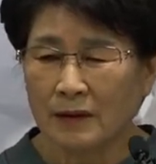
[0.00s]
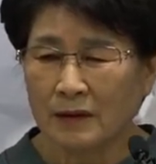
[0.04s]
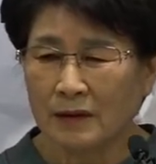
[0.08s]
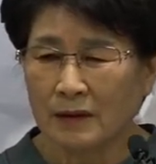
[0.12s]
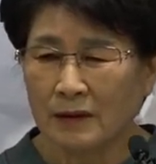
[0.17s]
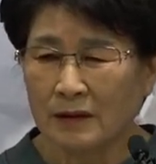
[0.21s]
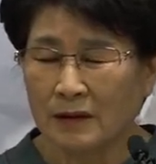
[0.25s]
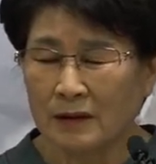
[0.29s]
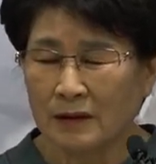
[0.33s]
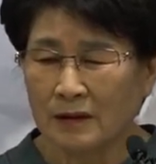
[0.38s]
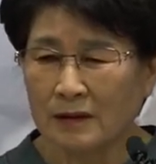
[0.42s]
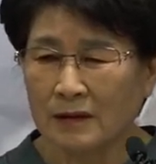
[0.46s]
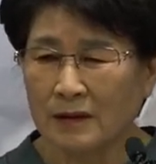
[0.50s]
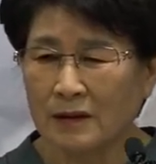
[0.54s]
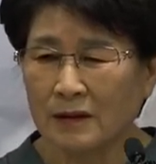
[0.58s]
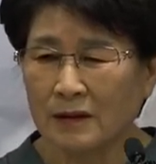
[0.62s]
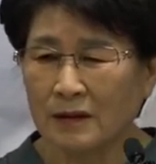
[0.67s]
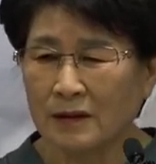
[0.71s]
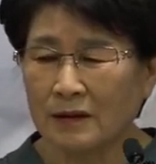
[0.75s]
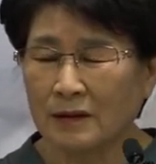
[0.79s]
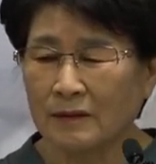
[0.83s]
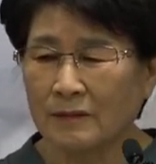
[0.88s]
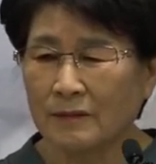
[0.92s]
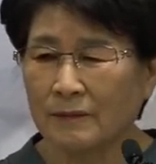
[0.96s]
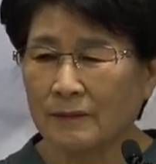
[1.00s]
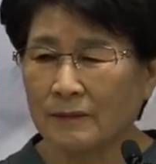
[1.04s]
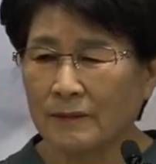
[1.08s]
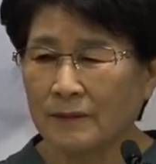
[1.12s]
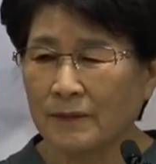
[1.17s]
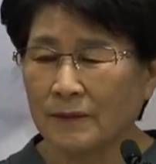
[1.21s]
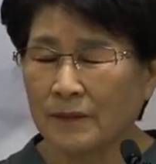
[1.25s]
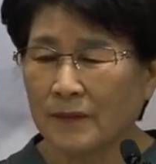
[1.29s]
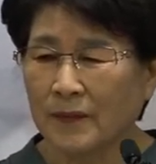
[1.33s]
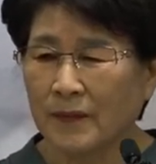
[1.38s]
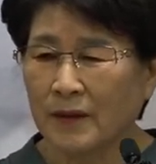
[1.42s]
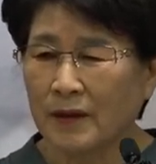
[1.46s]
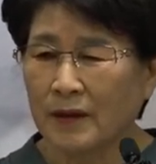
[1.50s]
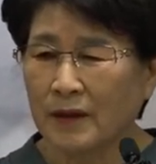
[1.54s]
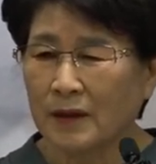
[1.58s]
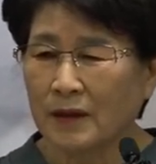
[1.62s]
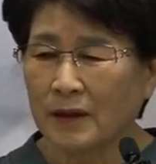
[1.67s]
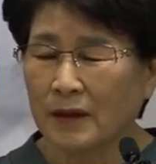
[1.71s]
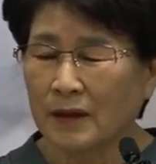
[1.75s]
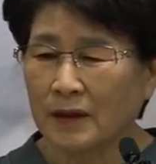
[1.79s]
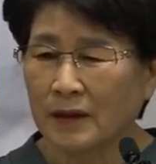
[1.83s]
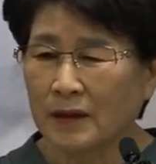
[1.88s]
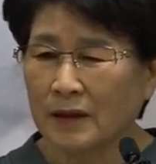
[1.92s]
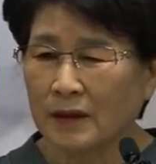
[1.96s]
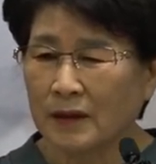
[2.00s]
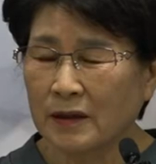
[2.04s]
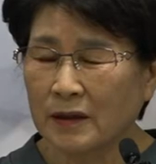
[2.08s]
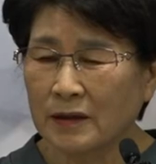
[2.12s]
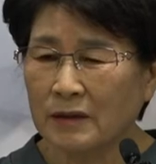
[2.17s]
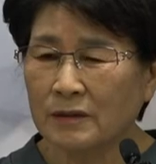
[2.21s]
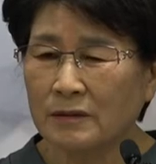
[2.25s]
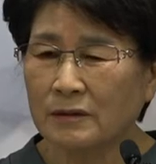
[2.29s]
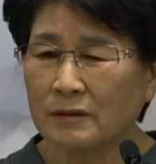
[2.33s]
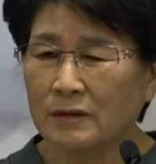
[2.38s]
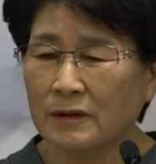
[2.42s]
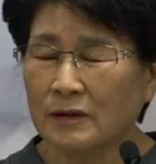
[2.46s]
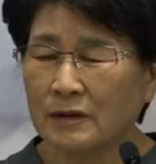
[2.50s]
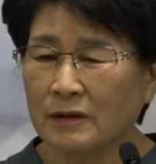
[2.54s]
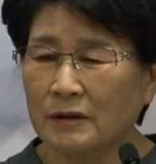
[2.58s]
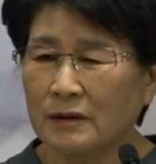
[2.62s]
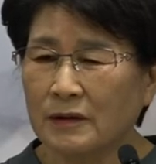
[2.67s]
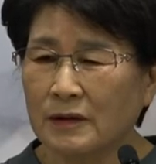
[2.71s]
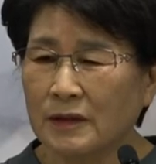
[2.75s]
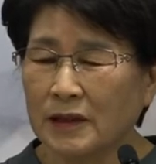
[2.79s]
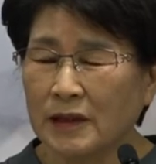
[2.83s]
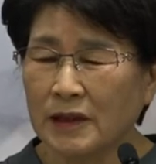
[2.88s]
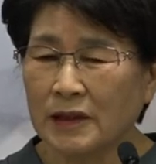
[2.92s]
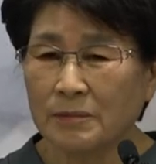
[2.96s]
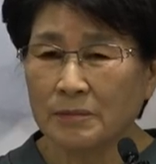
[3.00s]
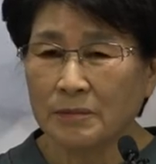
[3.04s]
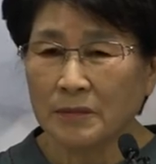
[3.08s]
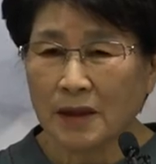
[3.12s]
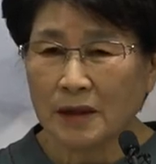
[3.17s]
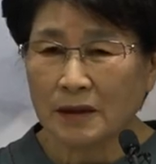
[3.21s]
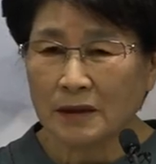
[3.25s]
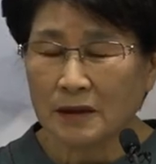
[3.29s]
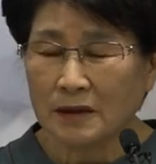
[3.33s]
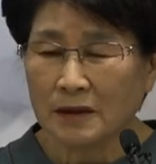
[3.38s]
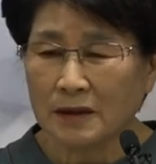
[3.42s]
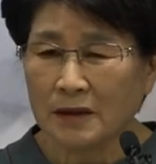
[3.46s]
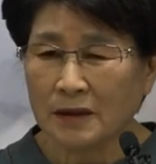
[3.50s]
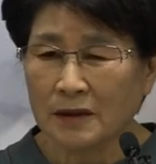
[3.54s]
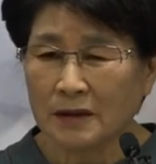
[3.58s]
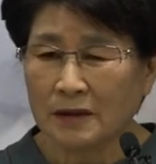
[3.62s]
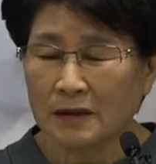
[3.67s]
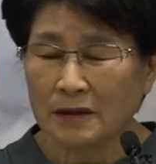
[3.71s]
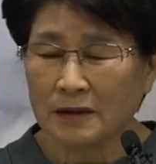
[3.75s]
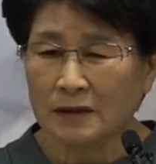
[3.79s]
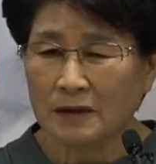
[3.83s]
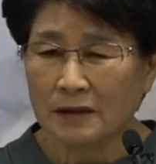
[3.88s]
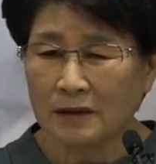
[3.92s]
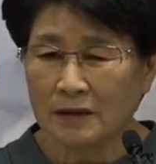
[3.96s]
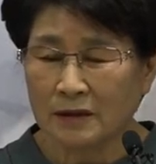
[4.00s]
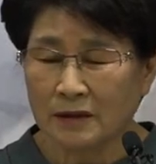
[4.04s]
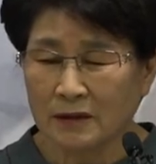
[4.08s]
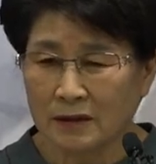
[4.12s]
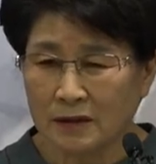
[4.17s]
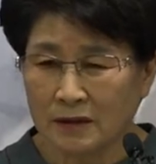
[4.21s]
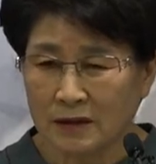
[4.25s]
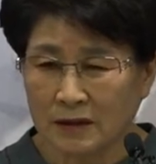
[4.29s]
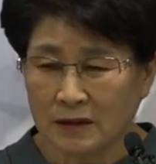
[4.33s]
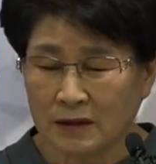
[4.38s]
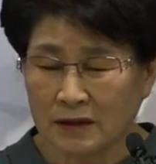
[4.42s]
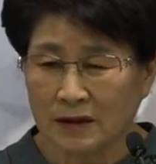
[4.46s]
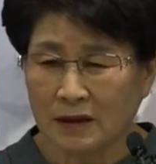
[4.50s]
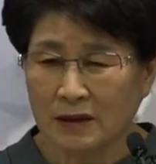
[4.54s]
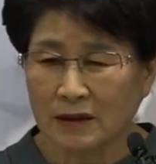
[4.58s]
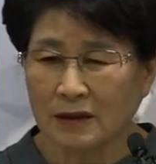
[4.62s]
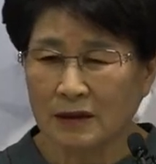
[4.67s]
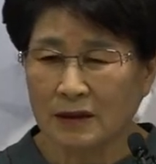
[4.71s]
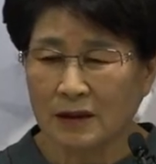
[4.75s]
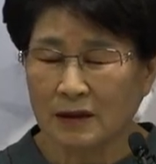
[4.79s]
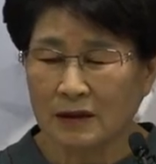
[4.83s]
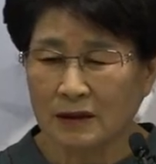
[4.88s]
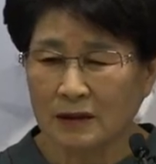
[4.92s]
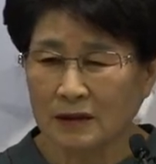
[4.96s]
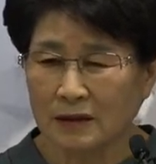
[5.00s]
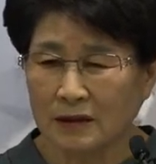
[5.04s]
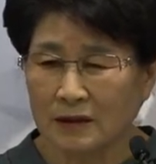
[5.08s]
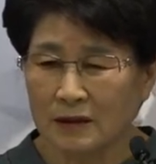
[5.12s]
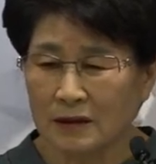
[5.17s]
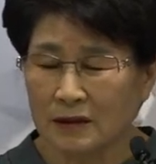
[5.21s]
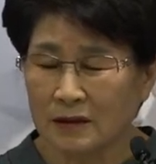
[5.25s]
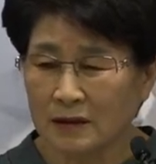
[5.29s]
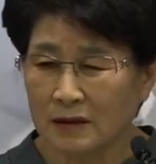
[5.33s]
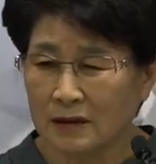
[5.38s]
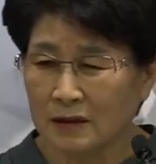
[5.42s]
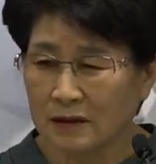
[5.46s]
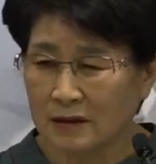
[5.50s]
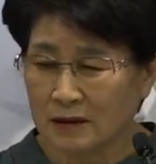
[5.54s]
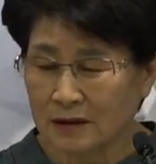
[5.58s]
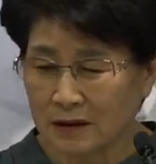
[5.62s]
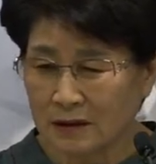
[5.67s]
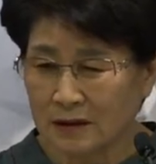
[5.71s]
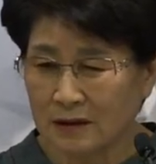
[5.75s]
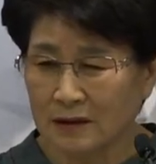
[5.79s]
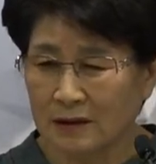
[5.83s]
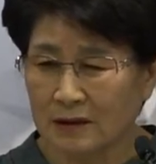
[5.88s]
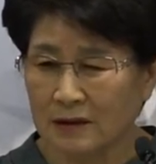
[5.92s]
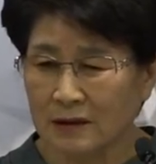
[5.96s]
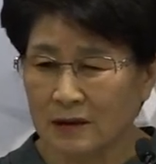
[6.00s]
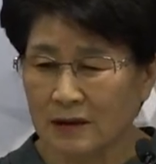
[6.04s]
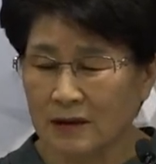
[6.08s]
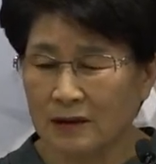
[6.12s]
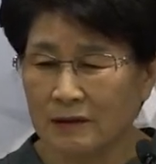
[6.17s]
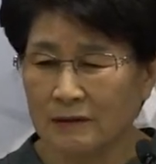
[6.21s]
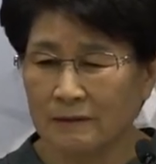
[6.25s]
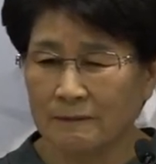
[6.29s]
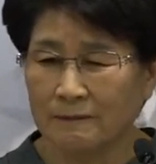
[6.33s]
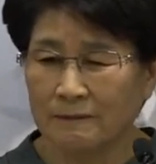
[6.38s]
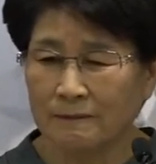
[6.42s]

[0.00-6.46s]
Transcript: 그래서 결국은 입 맞는 자들은 어떤 신앙을 하는 신자들이냐?